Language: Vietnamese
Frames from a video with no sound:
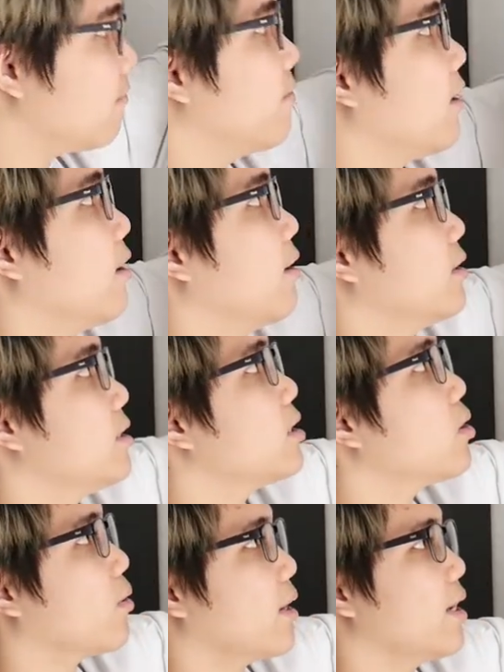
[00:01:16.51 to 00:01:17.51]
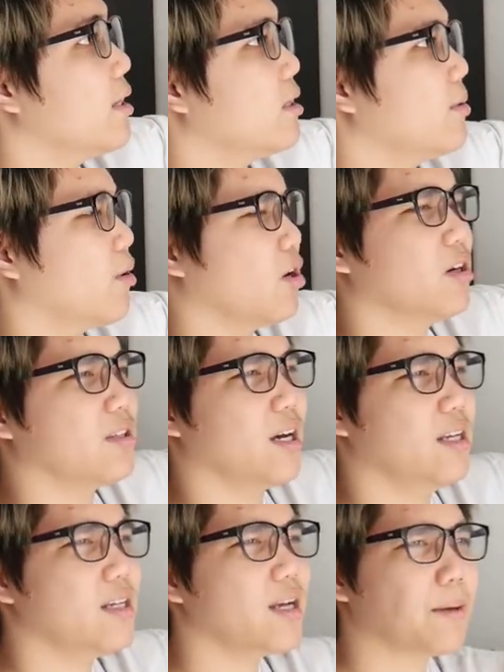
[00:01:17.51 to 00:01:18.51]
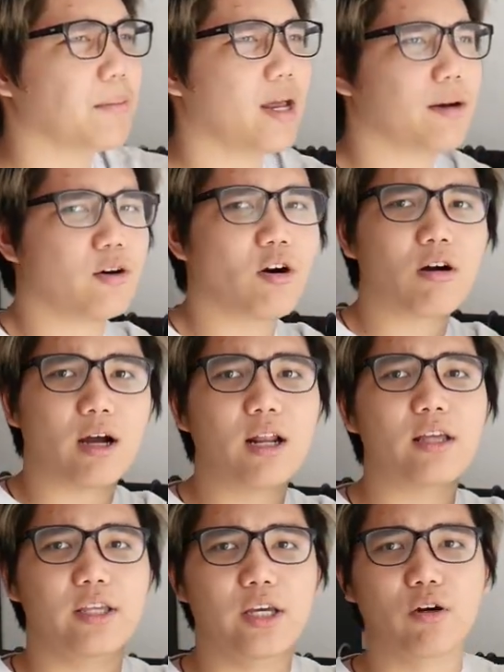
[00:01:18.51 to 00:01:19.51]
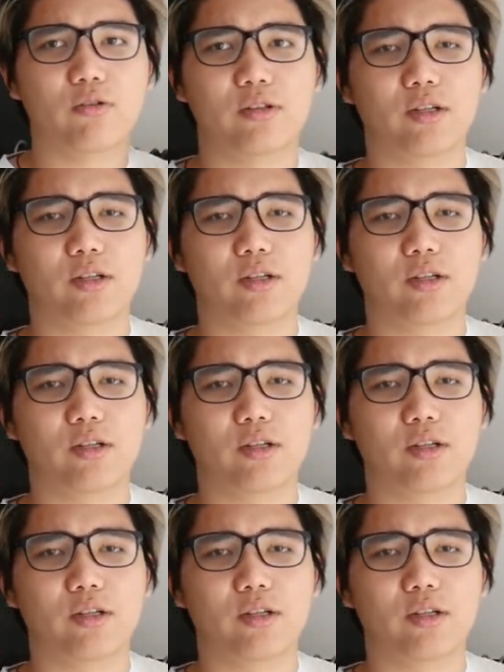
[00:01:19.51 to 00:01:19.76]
Và chiếc quần này ấy, thì mọi người thấy anh Ben rock khá là nhiều